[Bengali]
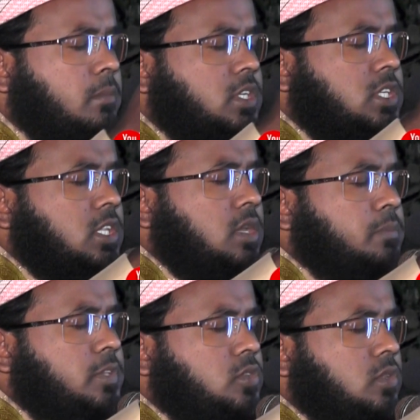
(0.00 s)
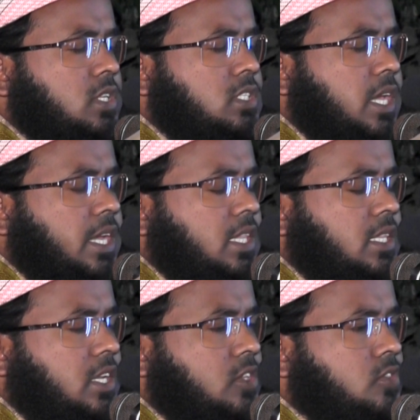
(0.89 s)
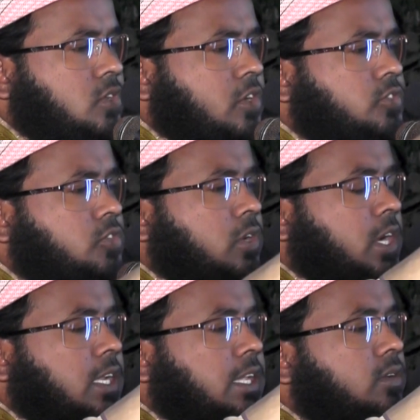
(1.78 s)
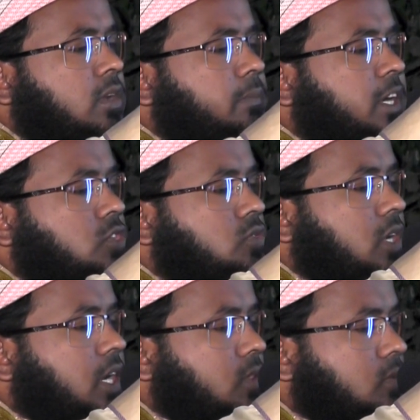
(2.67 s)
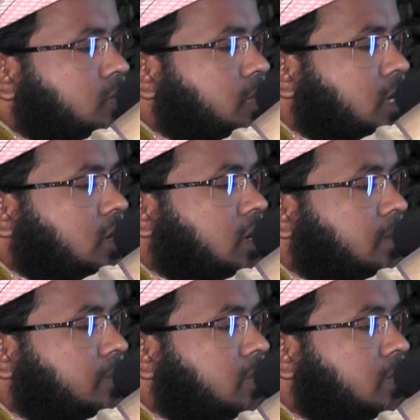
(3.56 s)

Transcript: মেশিনের পিছনের সাইজ দিয়ে চকা একটা করে পাঁচশো টাকা নোট বের হয়